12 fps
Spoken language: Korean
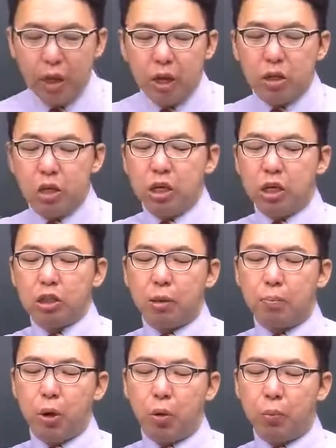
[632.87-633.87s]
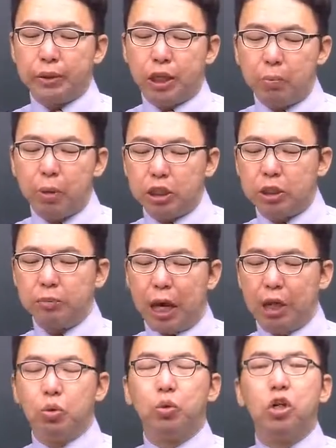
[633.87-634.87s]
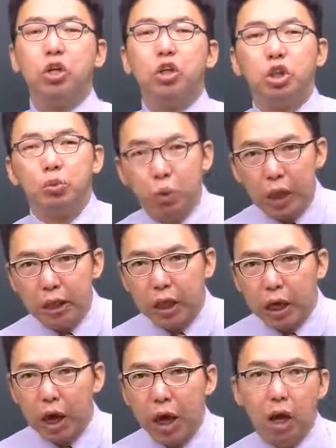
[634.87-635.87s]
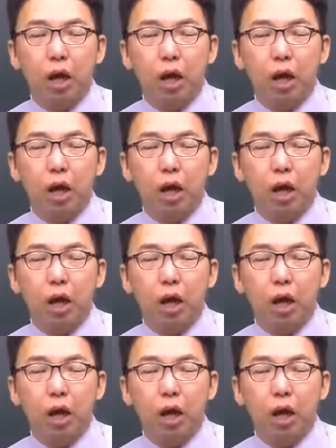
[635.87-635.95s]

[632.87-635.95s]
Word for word: 여기 0.8 곱하기 320 나누기 0.6 했다가